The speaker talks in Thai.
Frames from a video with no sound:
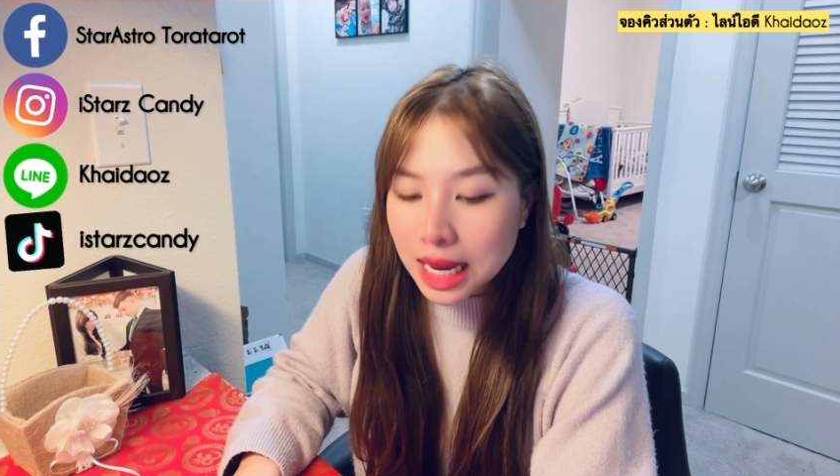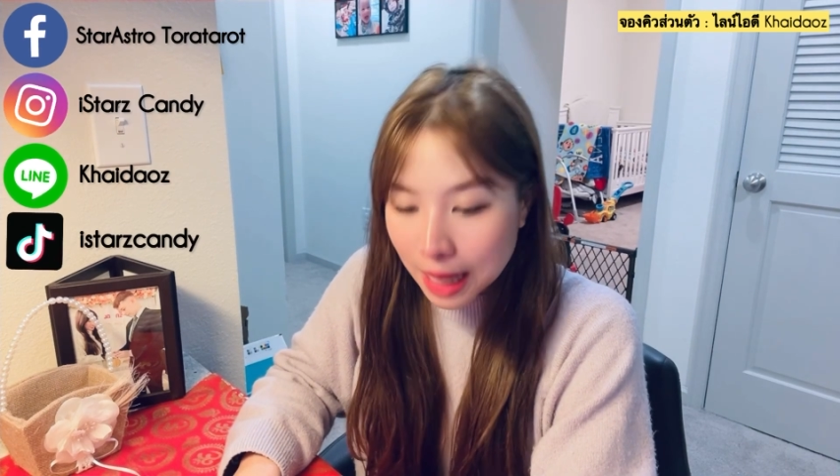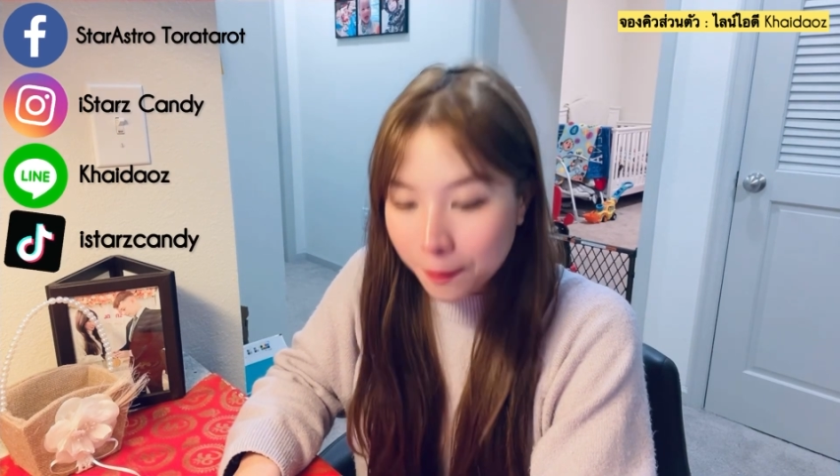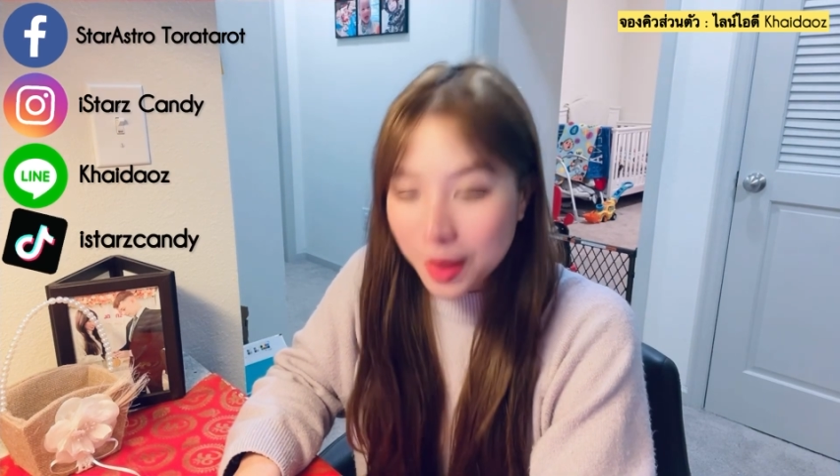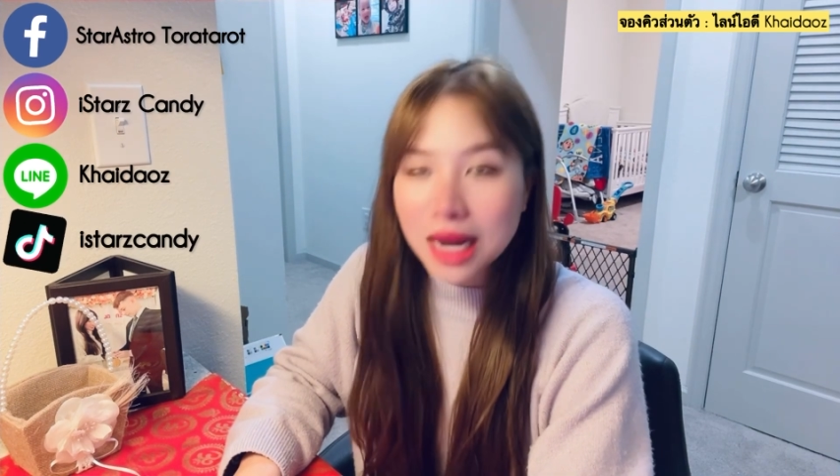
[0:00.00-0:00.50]

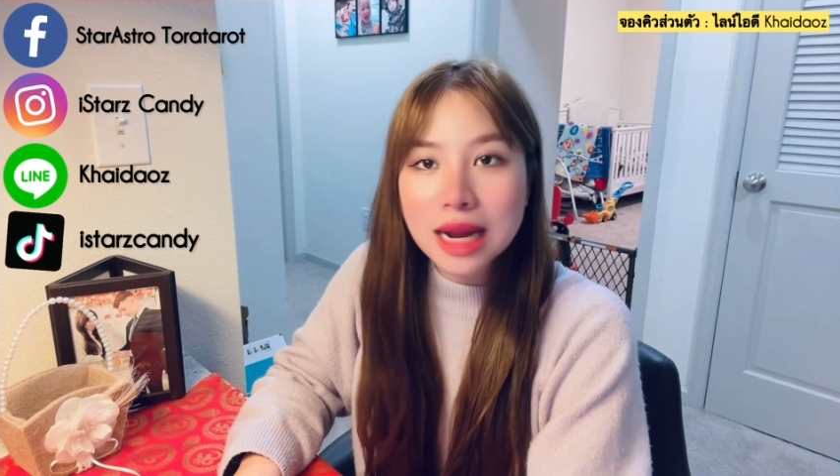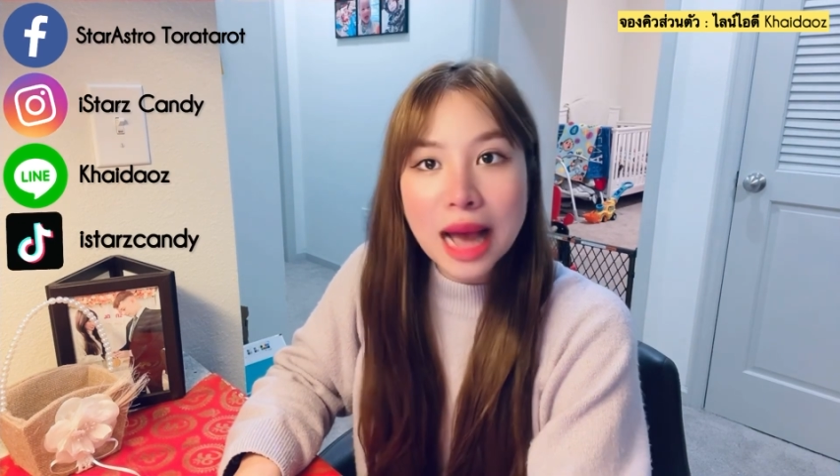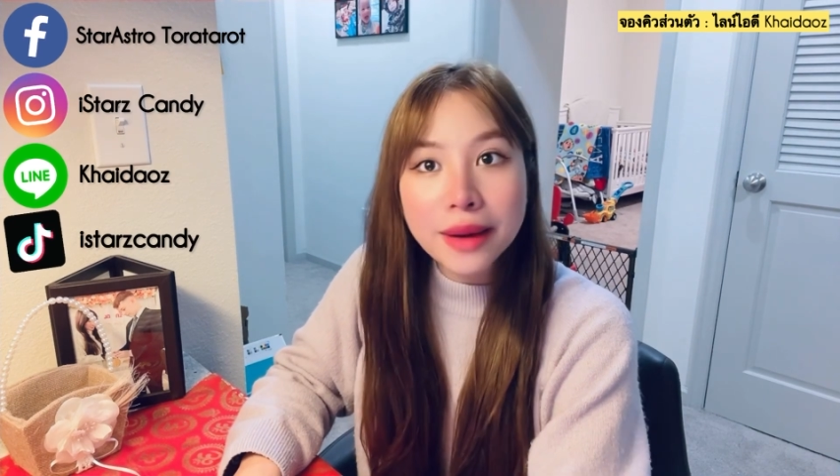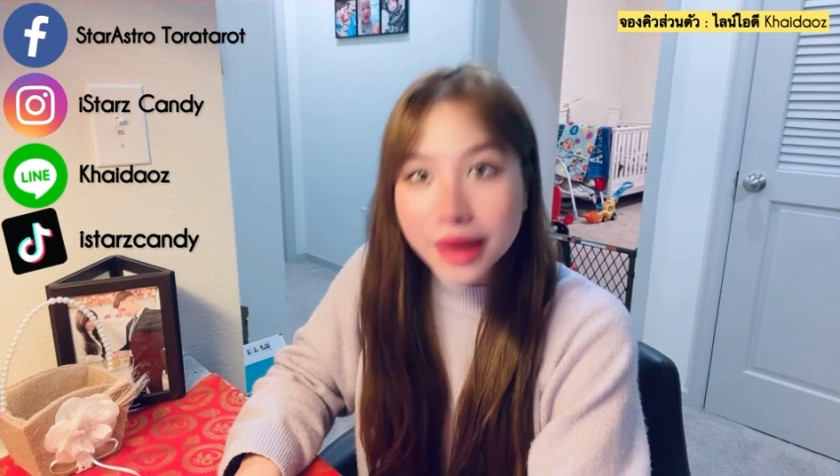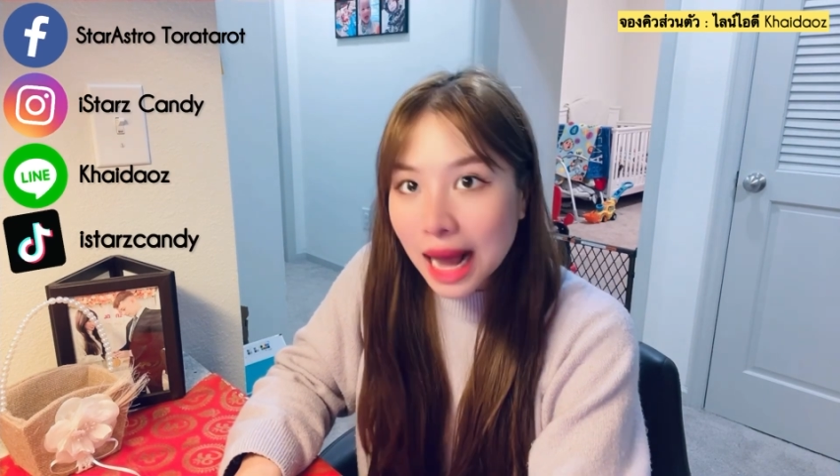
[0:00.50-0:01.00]
กับพลัง
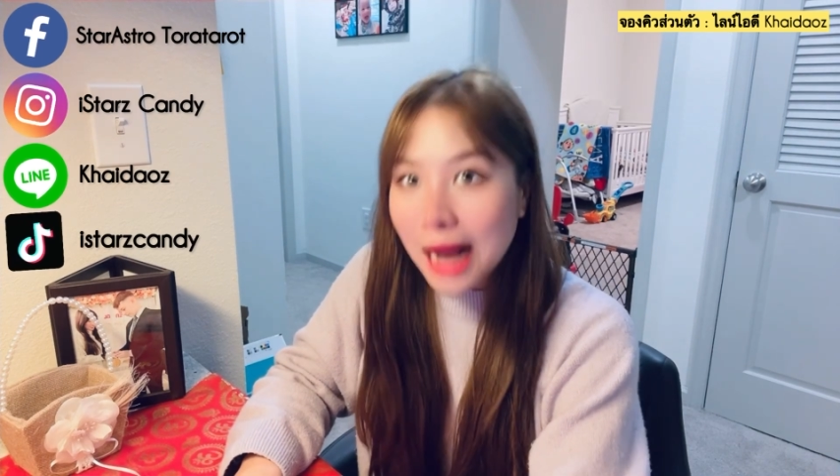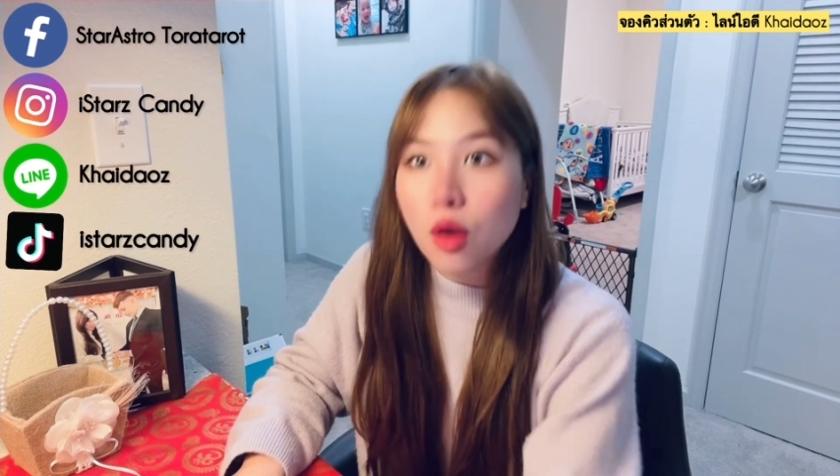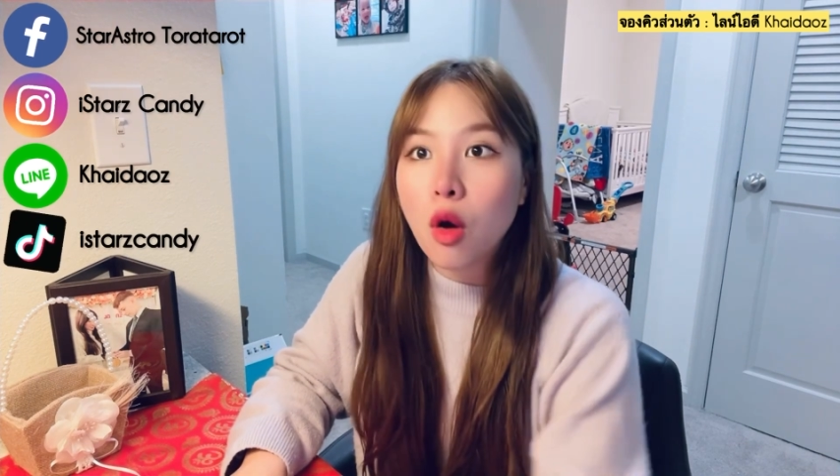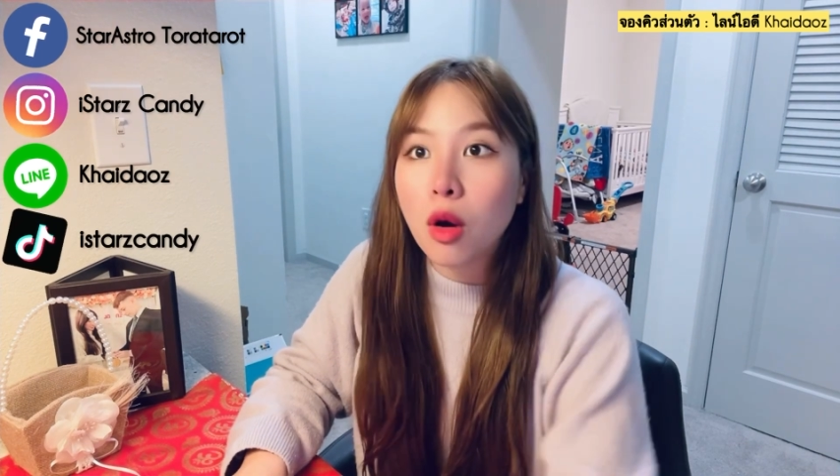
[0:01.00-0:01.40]
งานรักข